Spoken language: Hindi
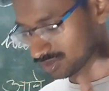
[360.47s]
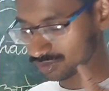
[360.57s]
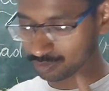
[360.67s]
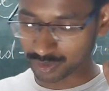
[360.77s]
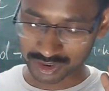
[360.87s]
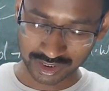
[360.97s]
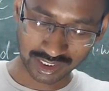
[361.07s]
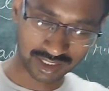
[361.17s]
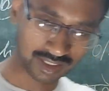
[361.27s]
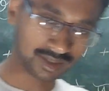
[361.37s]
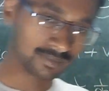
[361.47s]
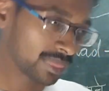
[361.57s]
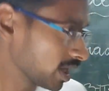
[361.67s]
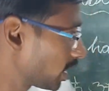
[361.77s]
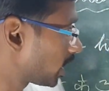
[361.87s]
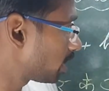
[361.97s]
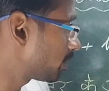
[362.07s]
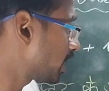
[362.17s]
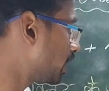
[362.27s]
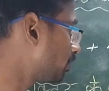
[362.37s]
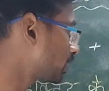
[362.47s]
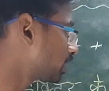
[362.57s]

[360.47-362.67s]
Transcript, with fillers: ऊपर चला गया अब यहाँ पर